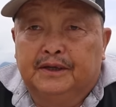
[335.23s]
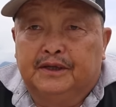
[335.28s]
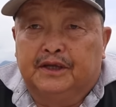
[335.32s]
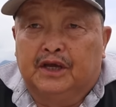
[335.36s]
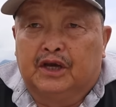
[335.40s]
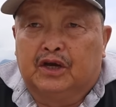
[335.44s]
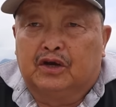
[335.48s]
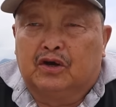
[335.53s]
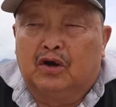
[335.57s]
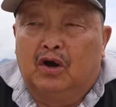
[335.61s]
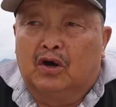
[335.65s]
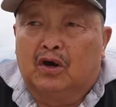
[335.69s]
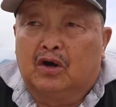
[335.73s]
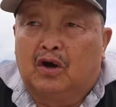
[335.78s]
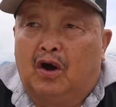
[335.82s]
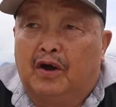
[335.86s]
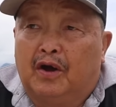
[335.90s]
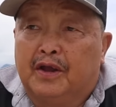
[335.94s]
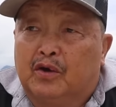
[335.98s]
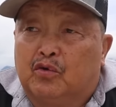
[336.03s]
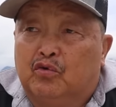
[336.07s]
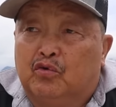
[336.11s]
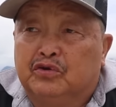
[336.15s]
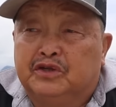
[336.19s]
chỉ có
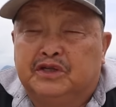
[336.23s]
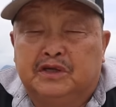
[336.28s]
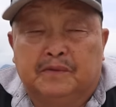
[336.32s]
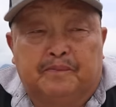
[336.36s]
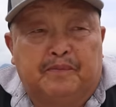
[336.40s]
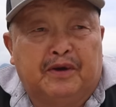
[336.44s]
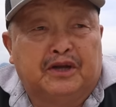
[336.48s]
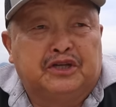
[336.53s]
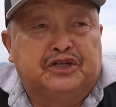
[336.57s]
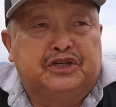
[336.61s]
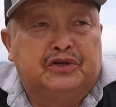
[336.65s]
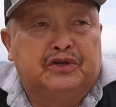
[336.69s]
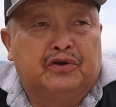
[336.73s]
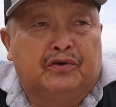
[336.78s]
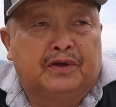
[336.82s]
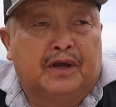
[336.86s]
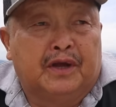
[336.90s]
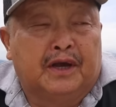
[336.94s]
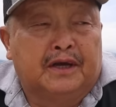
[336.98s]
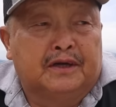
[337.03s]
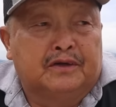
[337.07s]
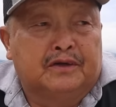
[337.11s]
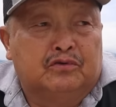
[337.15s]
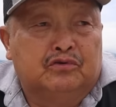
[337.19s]
khó cho cụ chỉ bên chỉ trong
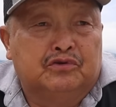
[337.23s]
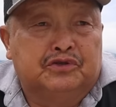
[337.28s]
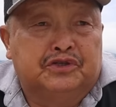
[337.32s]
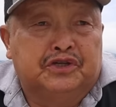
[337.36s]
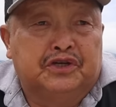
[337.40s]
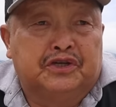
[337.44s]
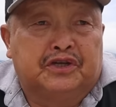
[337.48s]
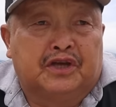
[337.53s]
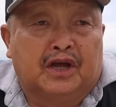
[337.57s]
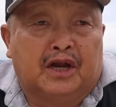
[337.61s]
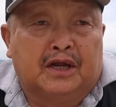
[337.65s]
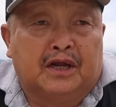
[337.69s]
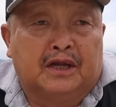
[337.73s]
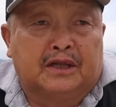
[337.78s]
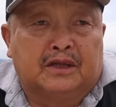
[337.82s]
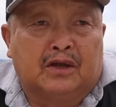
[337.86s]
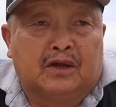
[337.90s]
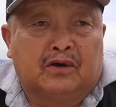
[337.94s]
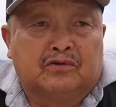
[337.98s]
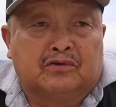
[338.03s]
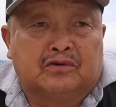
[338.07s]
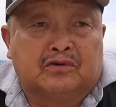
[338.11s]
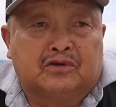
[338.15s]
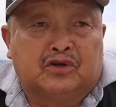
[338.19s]
nhà cụ chỉ giờ này
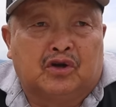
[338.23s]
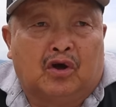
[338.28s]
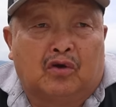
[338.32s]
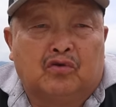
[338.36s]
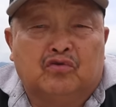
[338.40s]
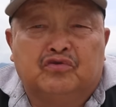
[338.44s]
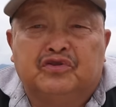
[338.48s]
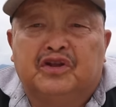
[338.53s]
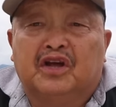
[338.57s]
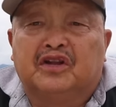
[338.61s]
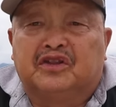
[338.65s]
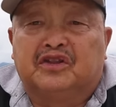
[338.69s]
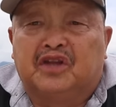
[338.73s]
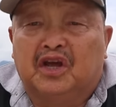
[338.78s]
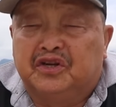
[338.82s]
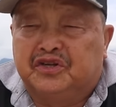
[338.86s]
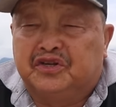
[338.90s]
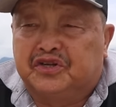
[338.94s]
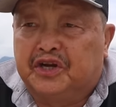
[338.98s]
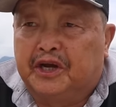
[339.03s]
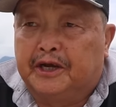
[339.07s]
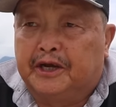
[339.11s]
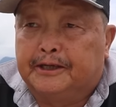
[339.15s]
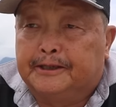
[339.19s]
tàu cho luôn để tây
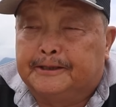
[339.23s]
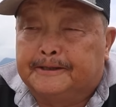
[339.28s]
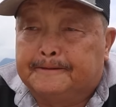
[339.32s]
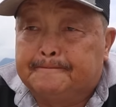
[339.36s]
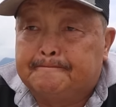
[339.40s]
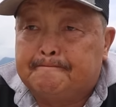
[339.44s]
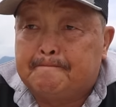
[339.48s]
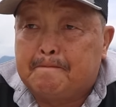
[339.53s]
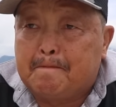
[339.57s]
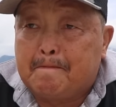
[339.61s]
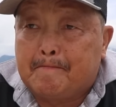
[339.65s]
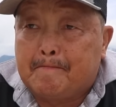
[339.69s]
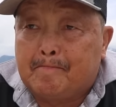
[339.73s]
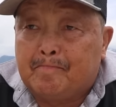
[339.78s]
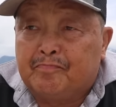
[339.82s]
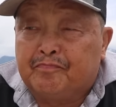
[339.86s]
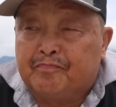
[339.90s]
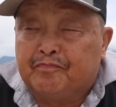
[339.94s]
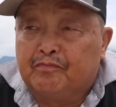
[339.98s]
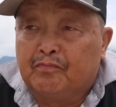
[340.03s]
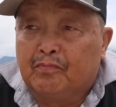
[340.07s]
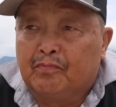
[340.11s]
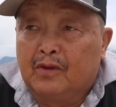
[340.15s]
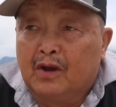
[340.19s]
chế
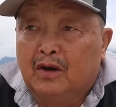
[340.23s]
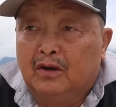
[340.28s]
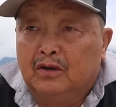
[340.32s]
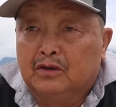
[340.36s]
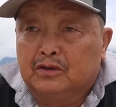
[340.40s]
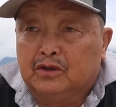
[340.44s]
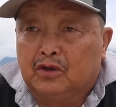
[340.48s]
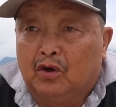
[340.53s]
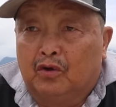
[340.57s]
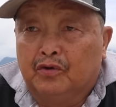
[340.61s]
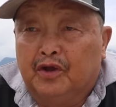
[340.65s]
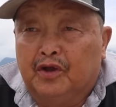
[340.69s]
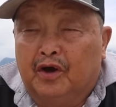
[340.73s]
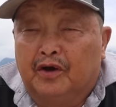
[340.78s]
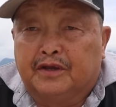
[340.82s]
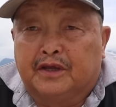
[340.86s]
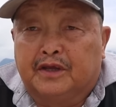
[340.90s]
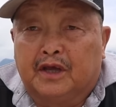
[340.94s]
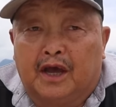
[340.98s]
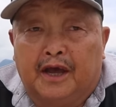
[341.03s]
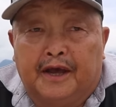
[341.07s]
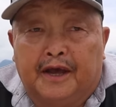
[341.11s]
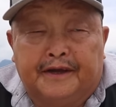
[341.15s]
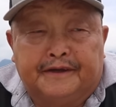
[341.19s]
tàu đó
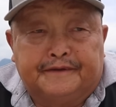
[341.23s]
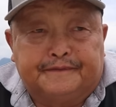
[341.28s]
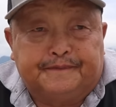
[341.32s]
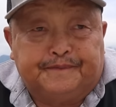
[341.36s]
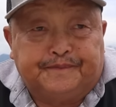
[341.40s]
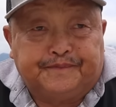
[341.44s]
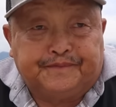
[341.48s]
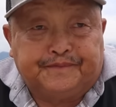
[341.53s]
chế